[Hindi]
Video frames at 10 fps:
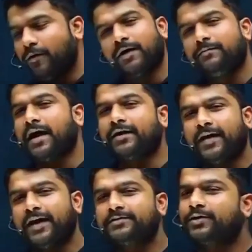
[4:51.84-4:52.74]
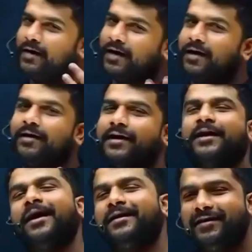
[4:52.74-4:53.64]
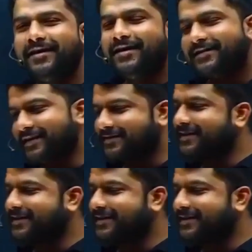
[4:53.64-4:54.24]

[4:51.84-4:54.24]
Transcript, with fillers: ओवरकम दैट फेज यू विल लर्न कि यार दिस